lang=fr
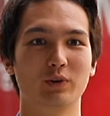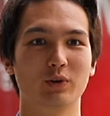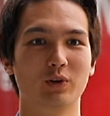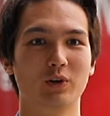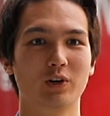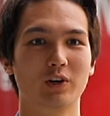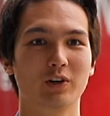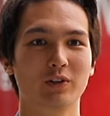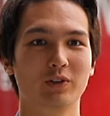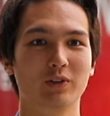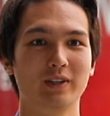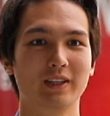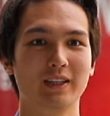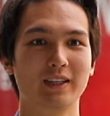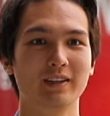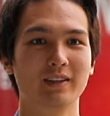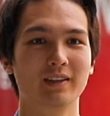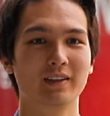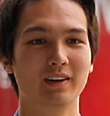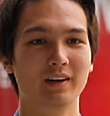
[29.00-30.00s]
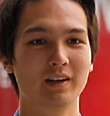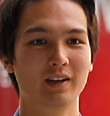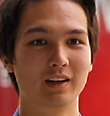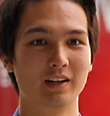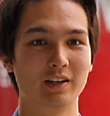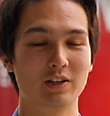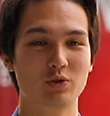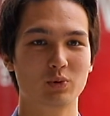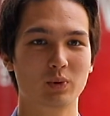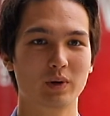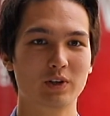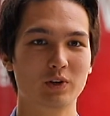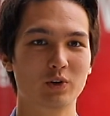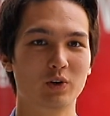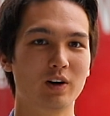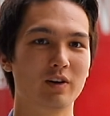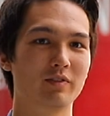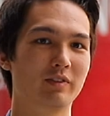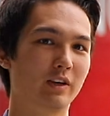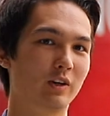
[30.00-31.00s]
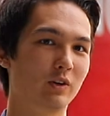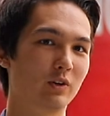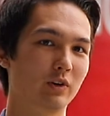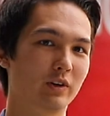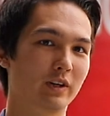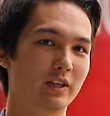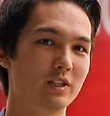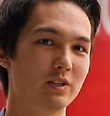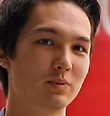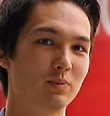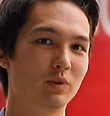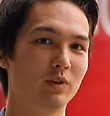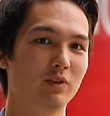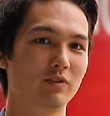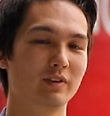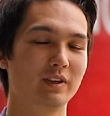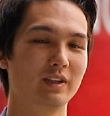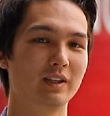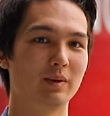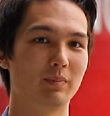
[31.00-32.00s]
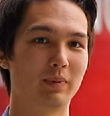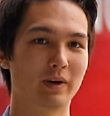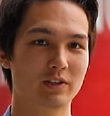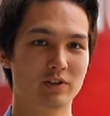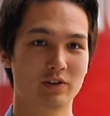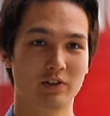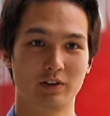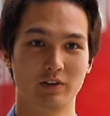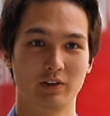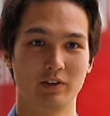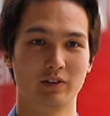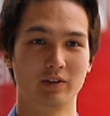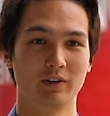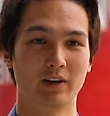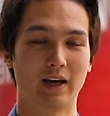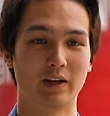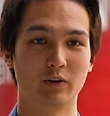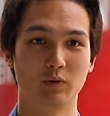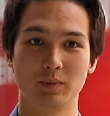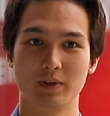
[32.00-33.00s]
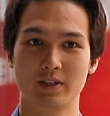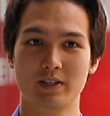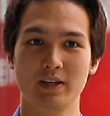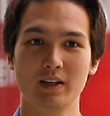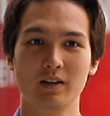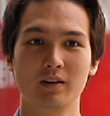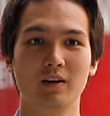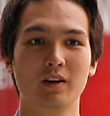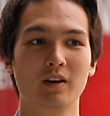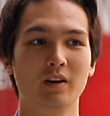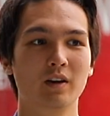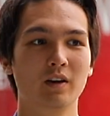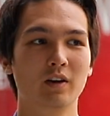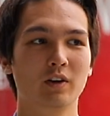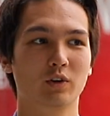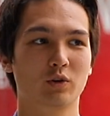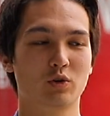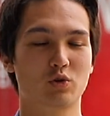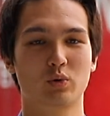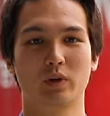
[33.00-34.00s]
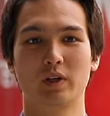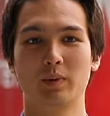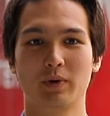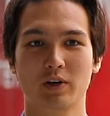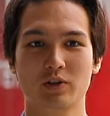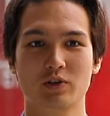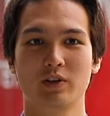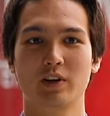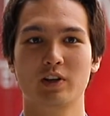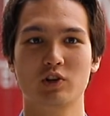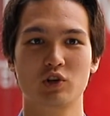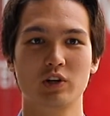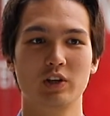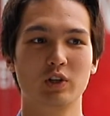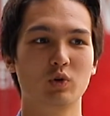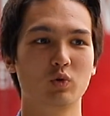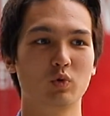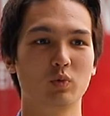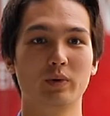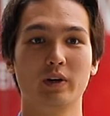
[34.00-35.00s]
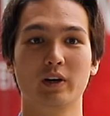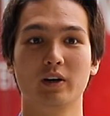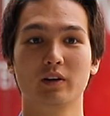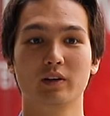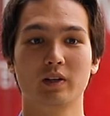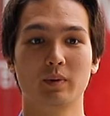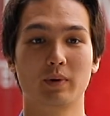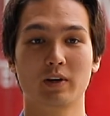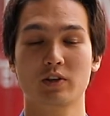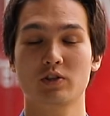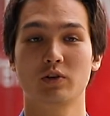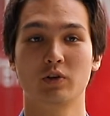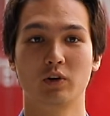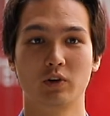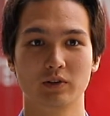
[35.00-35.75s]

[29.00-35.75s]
de coordonner les soignants avec le rythme de vie des personnes à domicile, que ce soit des personnes âgées ou bien des personnes